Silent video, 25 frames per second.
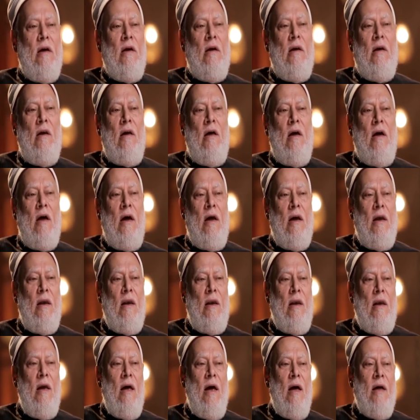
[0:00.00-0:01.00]
اله
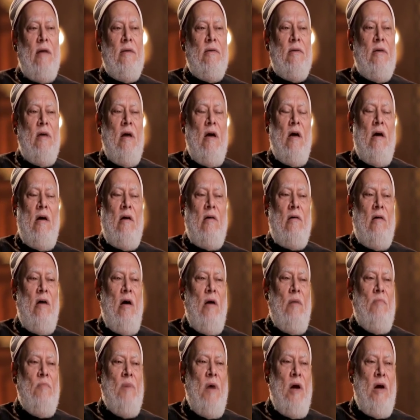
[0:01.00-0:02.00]
الا انت يا
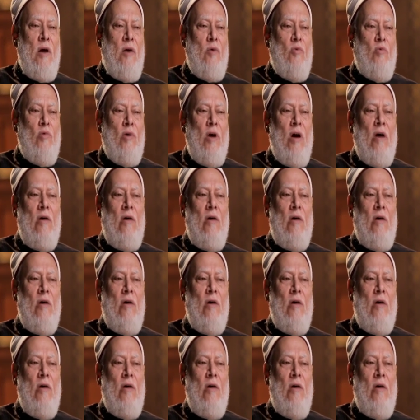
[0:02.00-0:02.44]
رحمن